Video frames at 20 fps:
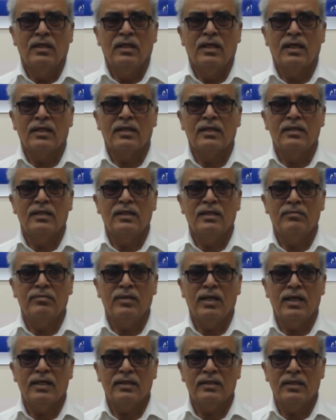لكن هي
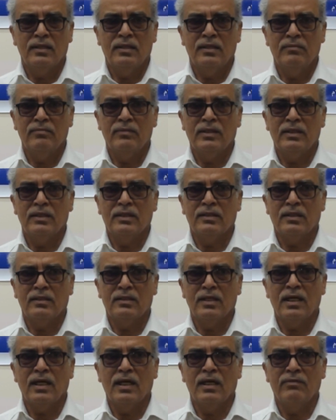بحاجة لمن
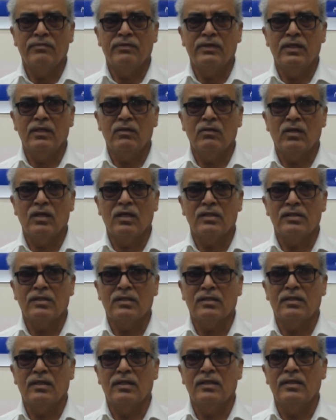يتدخل فيها
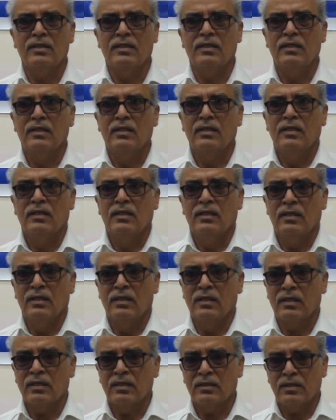وخاصة
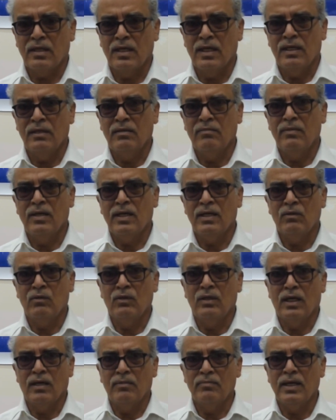قطاع المال
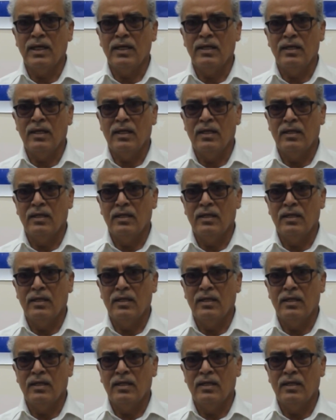والأعمال